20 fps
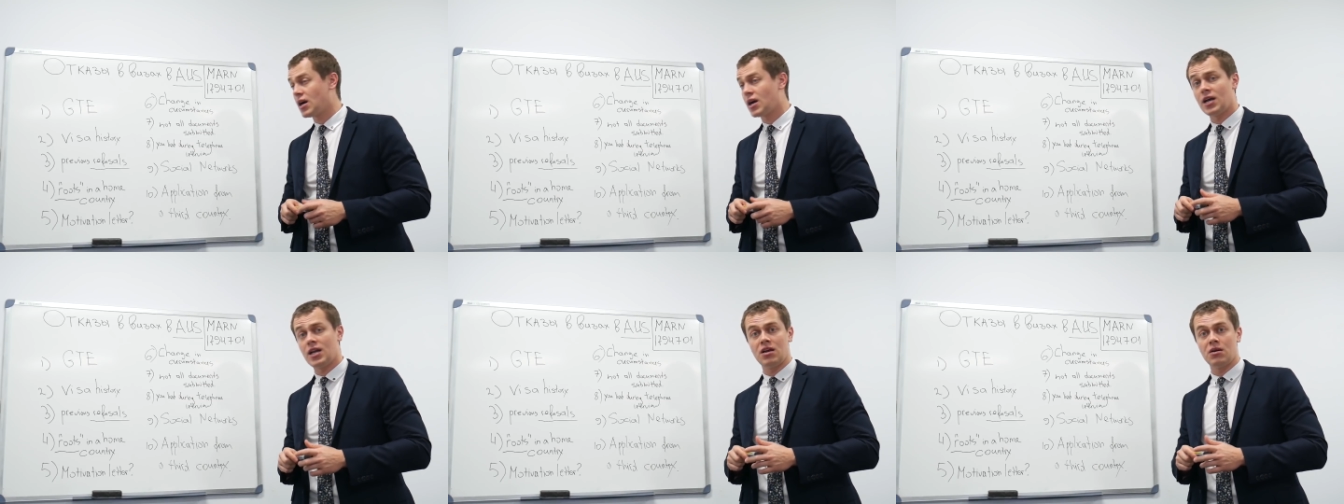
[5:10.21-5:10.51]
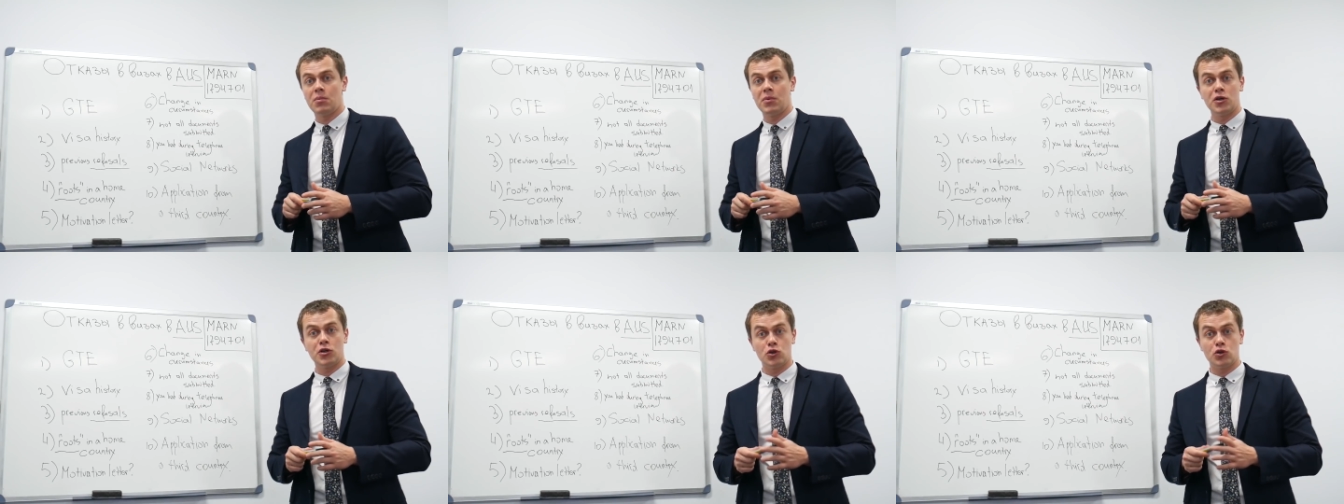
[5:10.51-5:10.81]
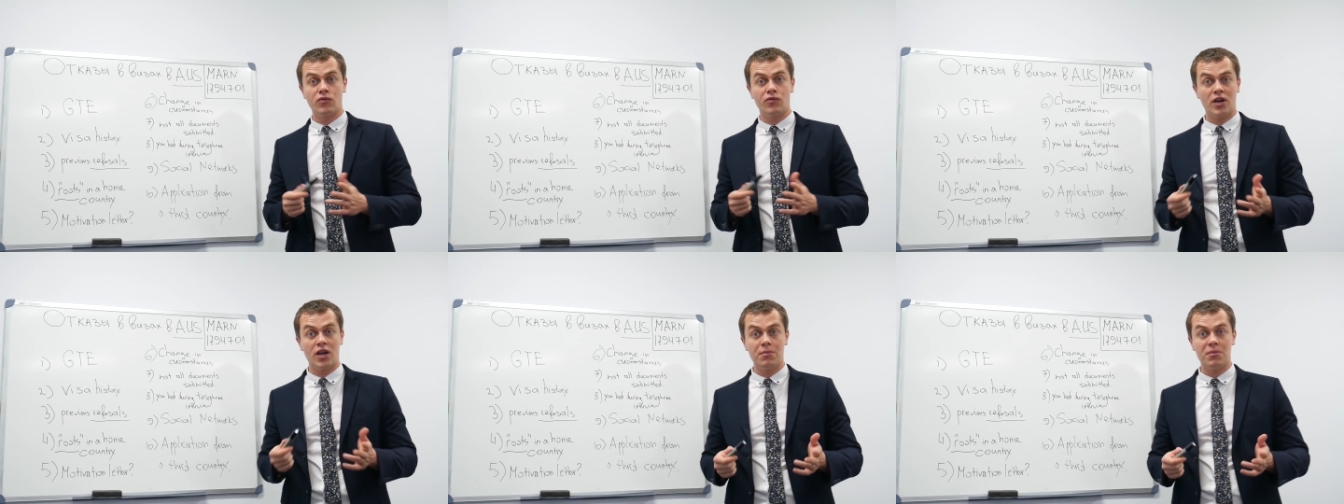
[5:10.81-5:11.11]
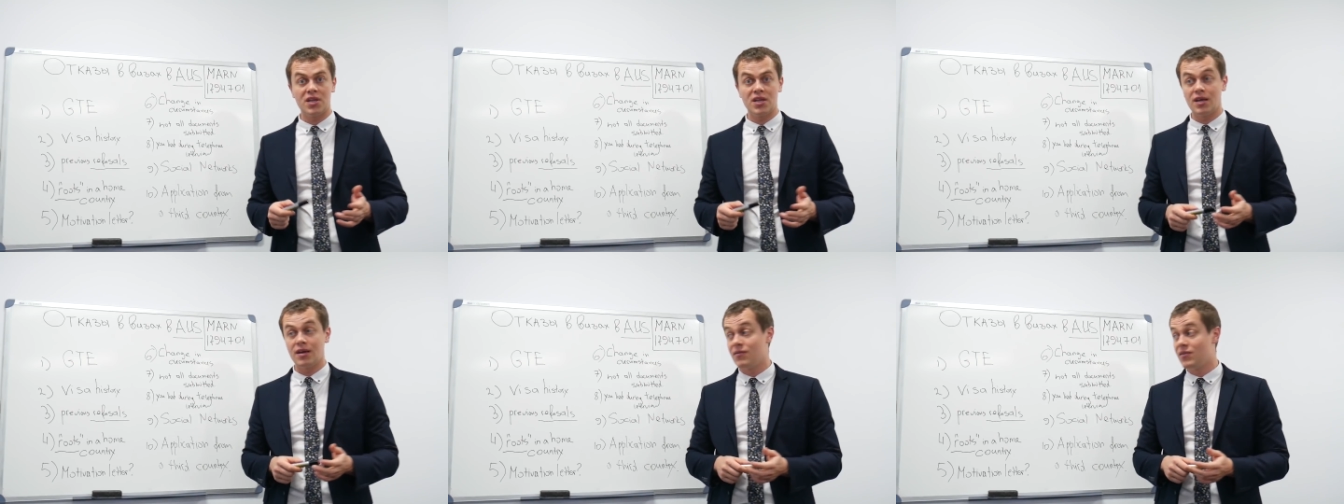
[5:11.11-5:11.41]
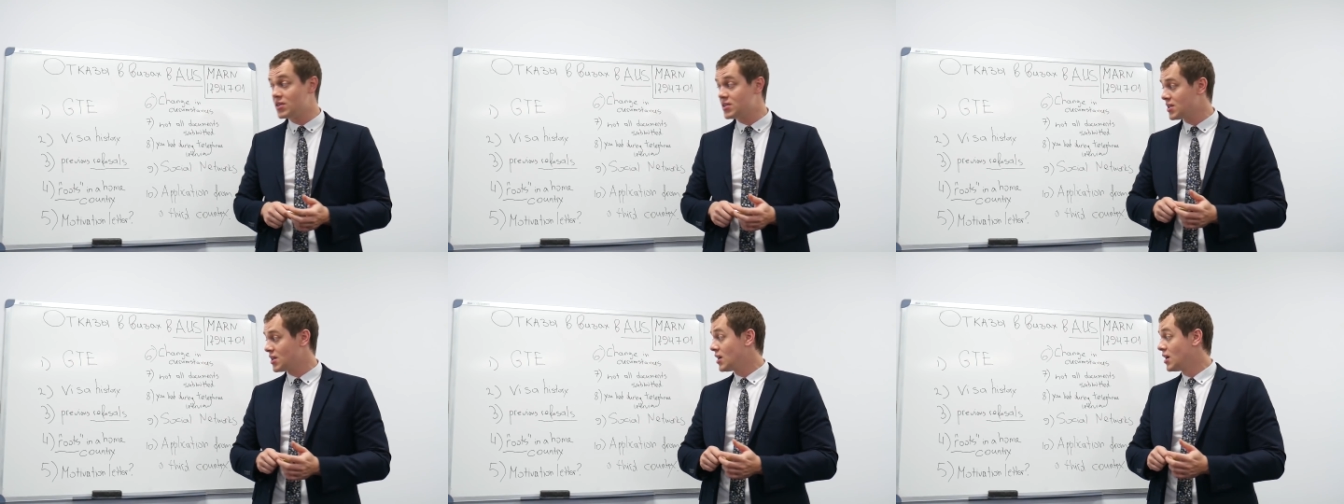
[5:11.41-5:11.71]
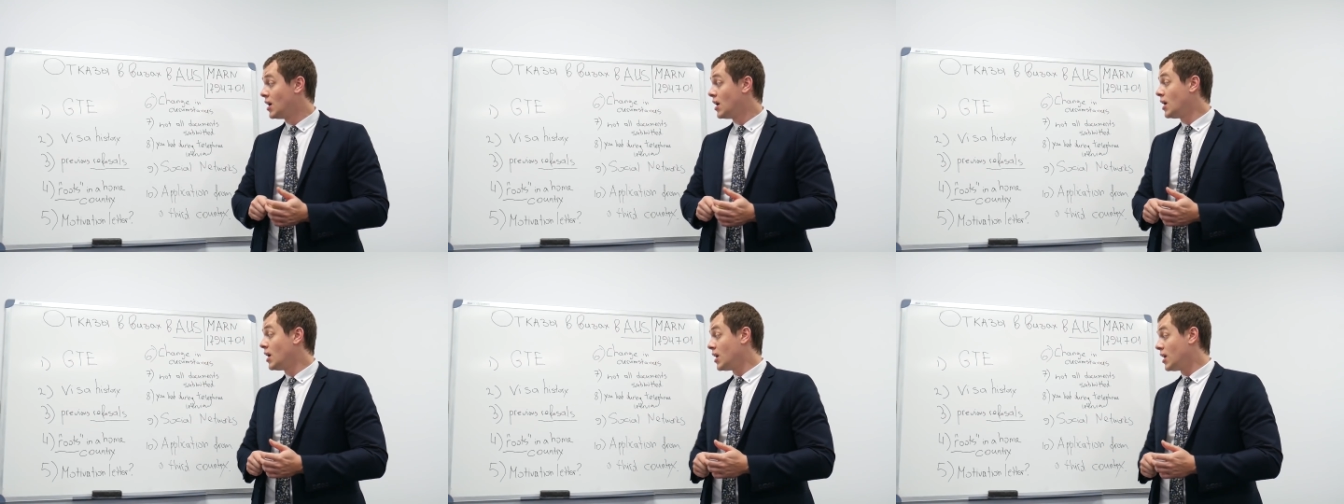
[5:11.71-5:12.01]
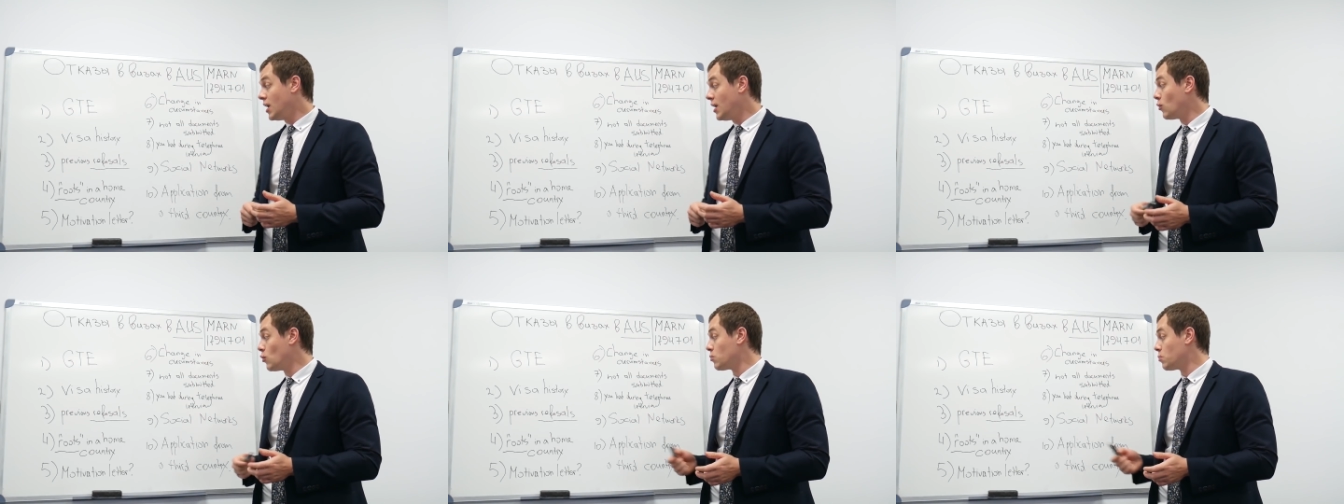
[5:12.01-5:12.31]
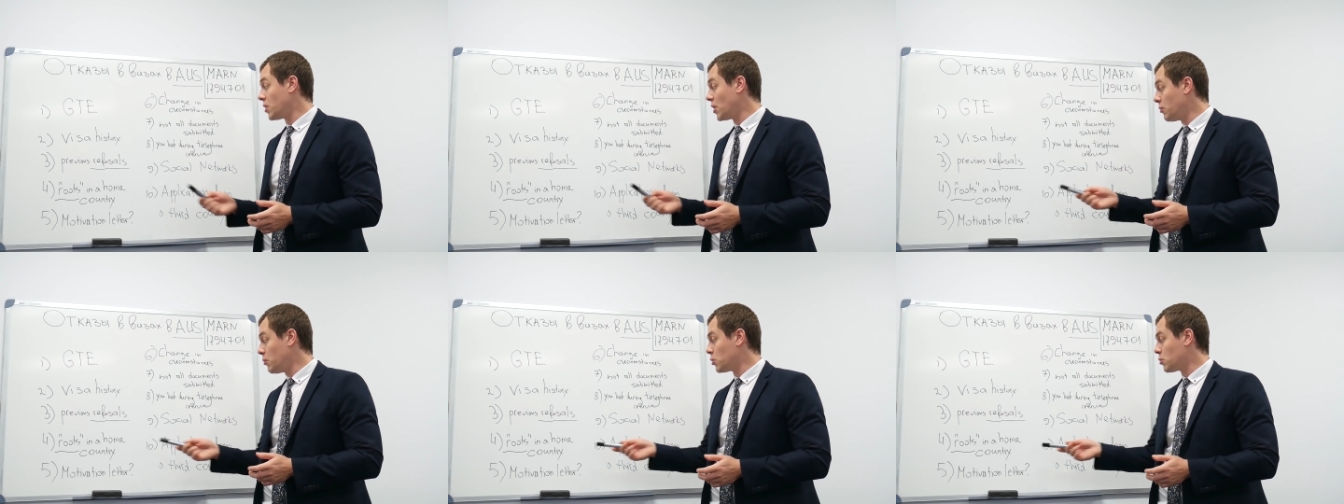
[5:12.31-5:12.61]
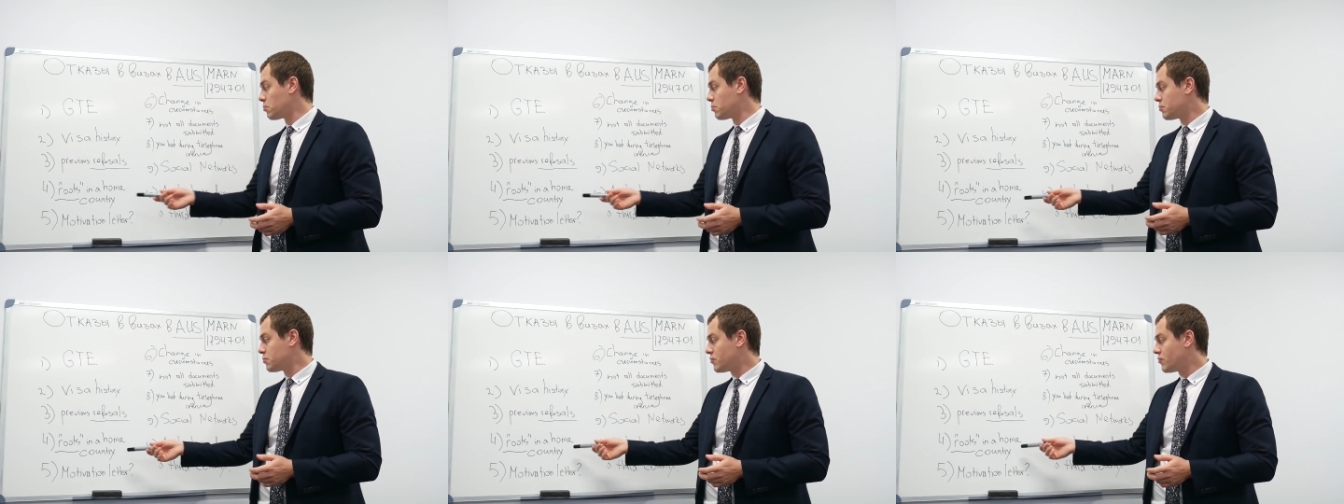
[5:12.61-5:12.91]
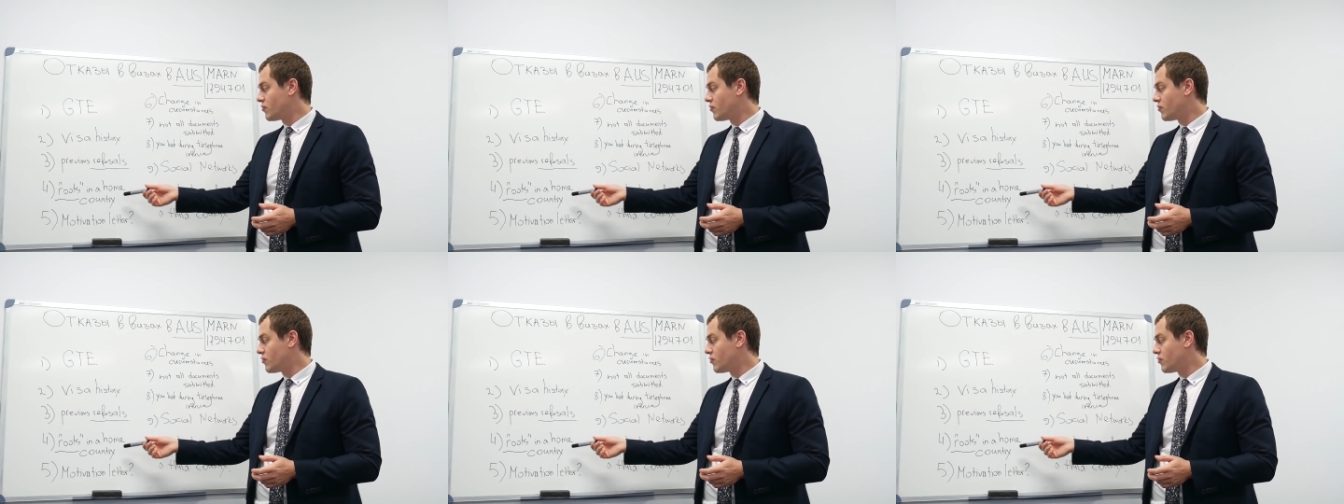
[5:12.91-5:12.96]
какая-либо еще временная виза, и он поймет,